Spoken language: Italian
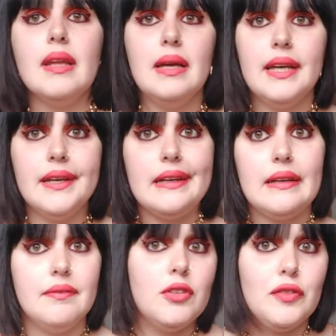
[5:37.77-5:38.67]

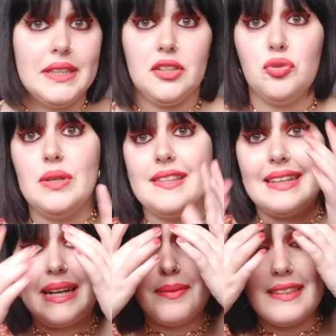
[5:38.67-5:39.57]
Eh, lo vedete su
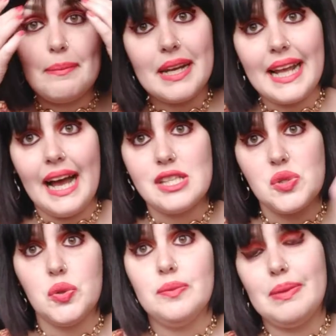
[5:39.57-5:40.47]
Instagram se per
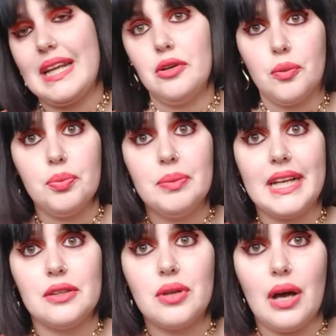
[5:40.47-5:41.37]
caso, perché non ho
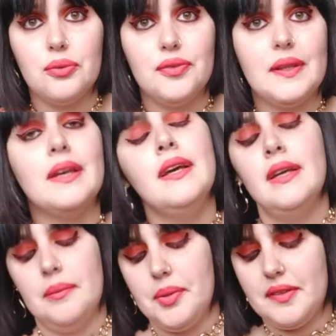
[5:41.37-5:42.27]
pubblicato l'outfit,
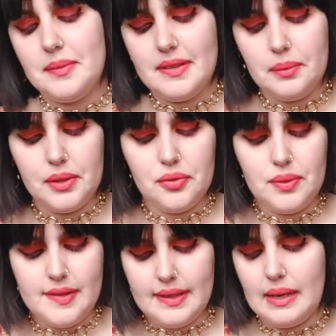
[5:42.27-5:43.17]
però se mi seguite su
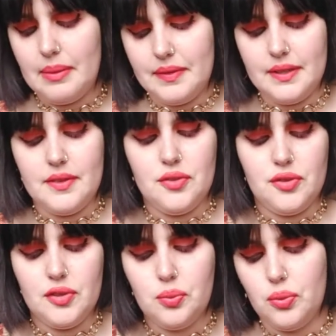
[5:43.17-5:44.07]
Instagram l'avete visto
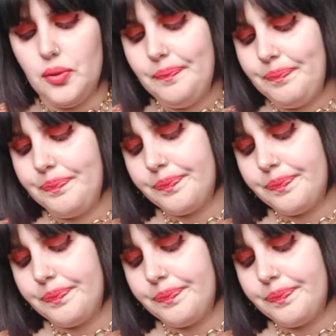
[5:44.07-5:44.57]
sicuro.